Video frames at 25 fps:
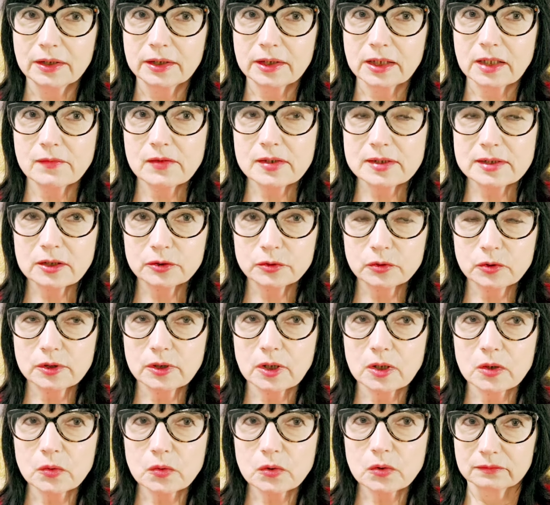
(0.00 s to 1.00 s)
Я видела
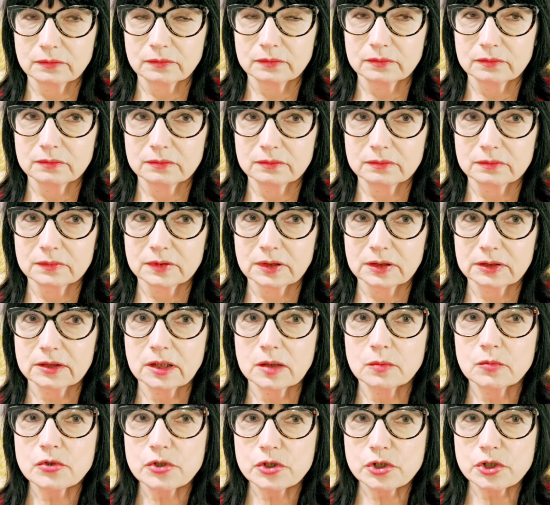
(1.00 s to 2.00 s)
только ролик,
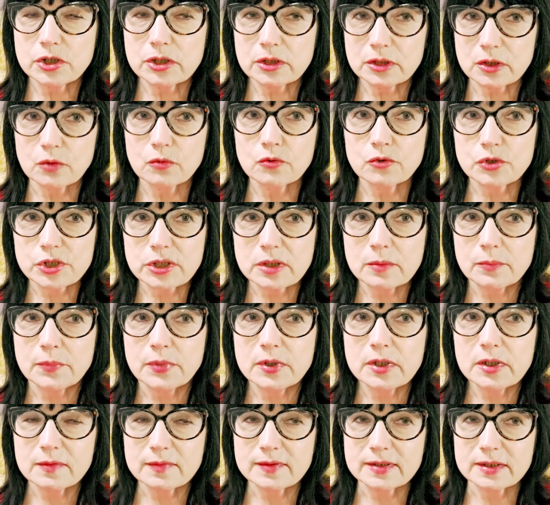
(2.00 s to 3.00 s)
когда мужчина уже
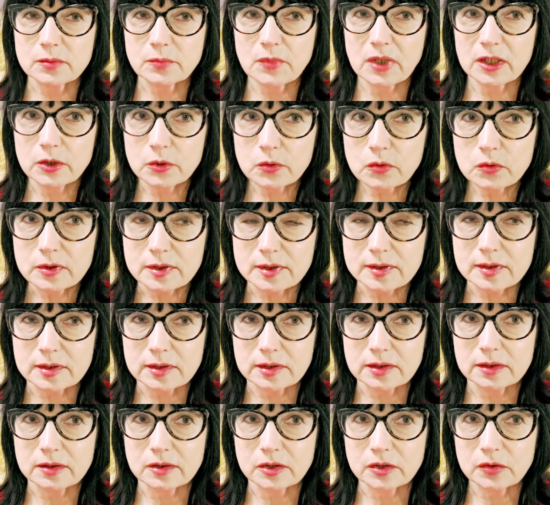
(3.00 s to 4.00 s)
был в
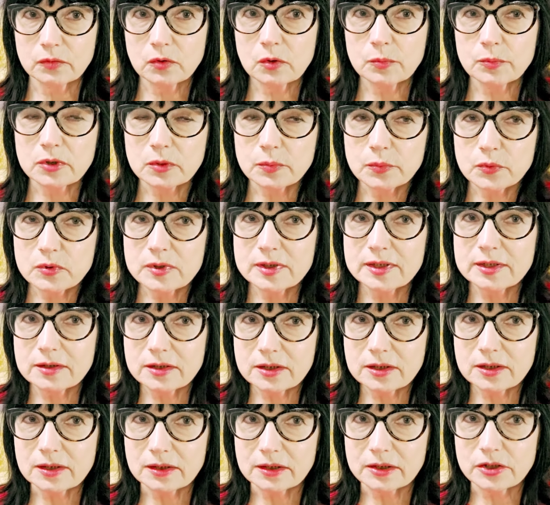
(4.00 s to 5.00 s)
самолете, его
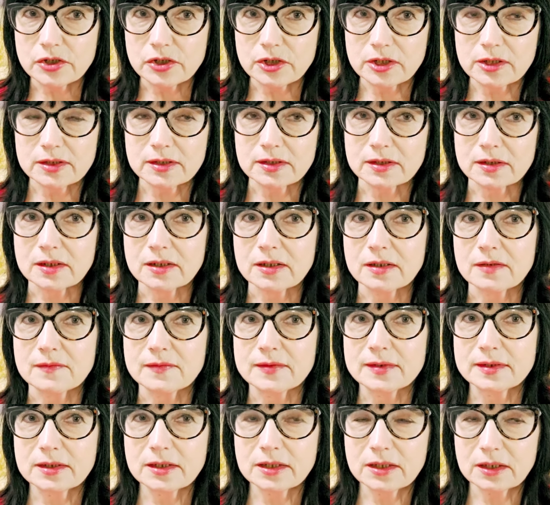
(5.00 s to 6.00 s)
пропустили через э,
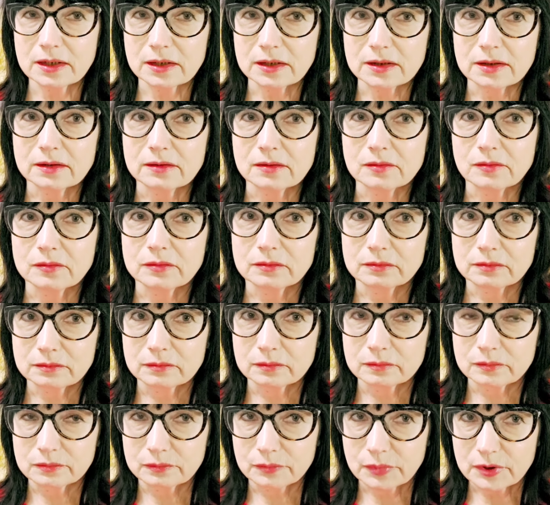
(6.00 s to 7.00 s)
все
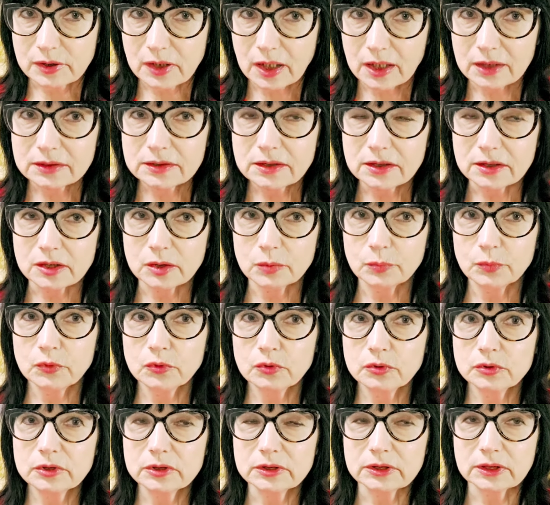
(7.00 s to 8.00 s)
проходные
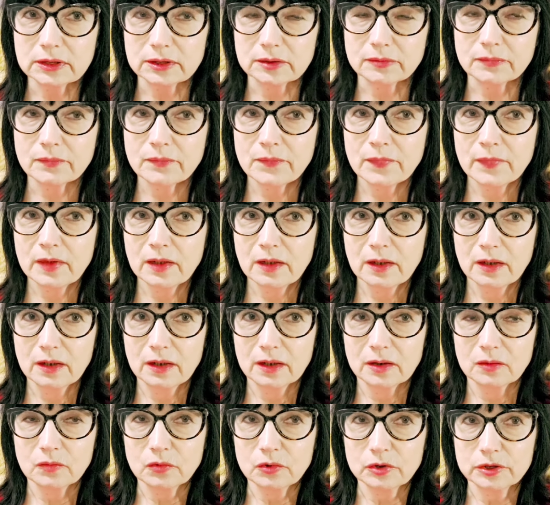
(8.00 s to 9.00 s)
пункты,
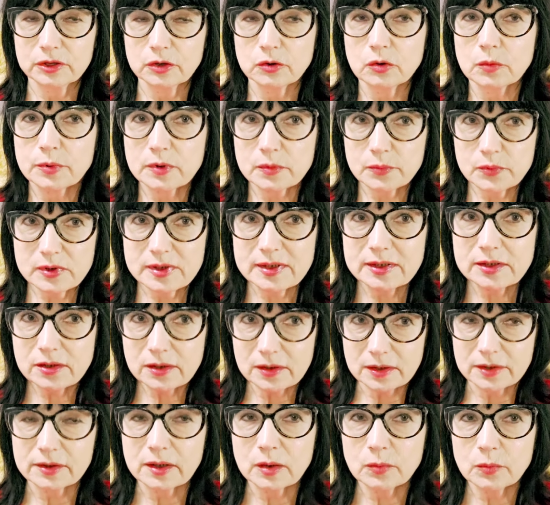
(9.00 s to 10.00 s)
вот, его
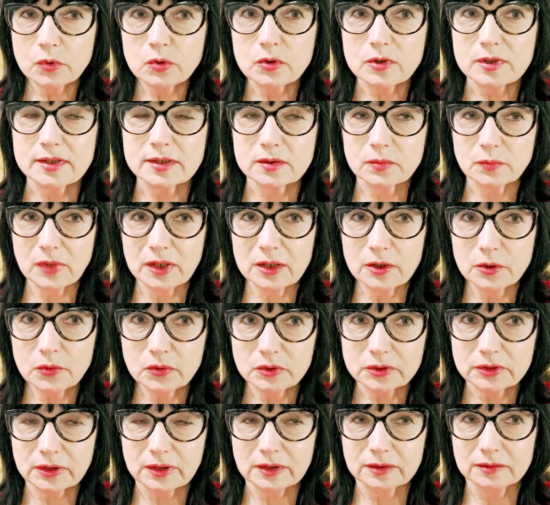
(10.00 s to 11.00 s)
пропустили на борт
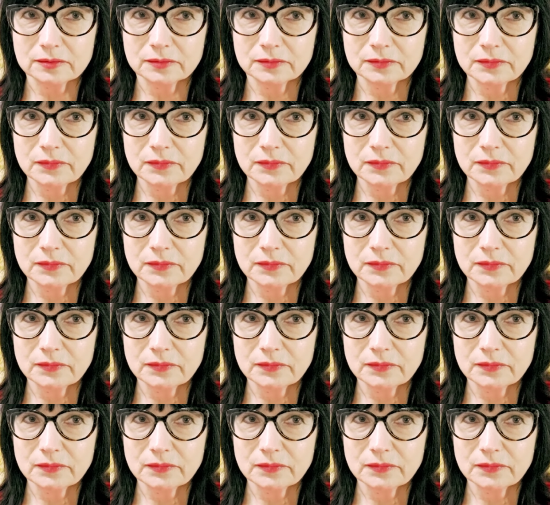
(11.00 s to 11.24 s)
самолета,